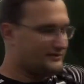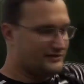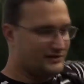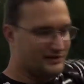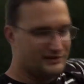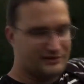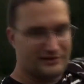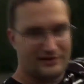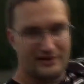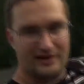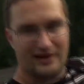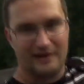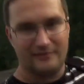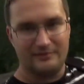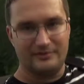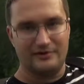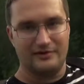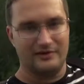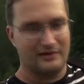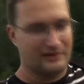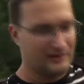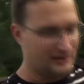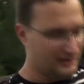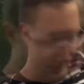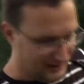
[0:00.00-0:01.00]
все эти
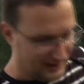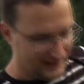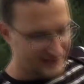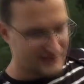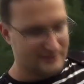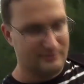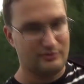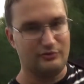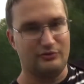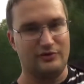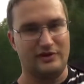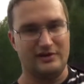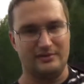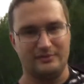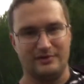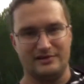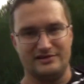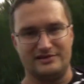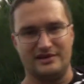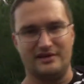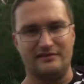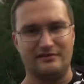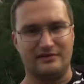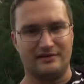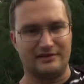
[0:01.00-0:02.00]
камни. Дальше мы уедем на
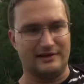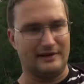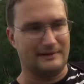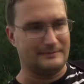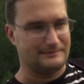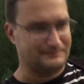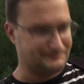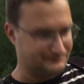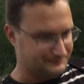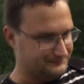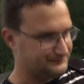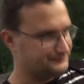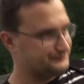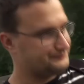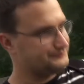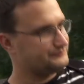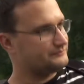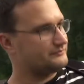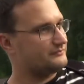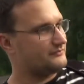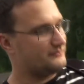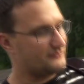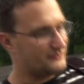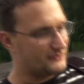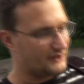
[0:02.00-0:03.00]
север, там
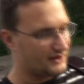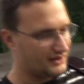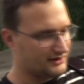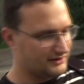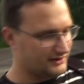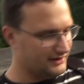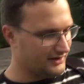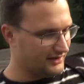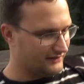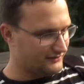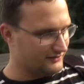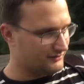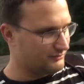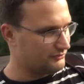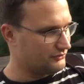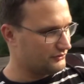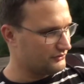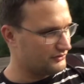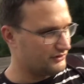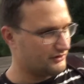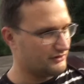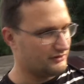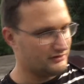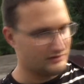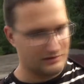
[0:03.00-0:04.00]
это явно
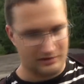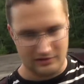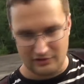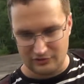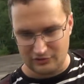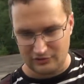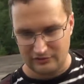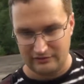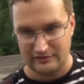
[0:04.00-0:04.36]
будет хорошо